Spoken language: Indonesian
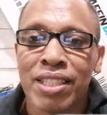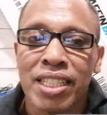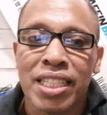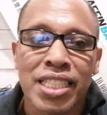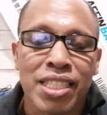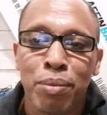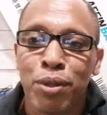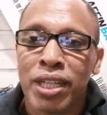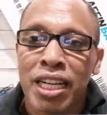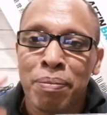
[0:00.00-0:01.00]
Eh,
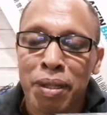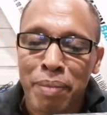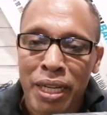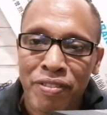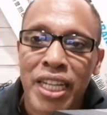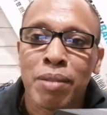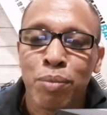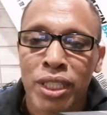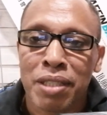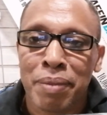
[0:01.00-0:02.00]
semoga bermanfaat
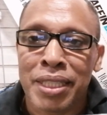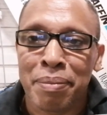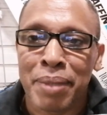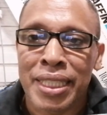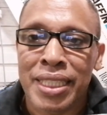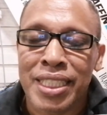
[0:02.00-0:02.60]
buat teman-teman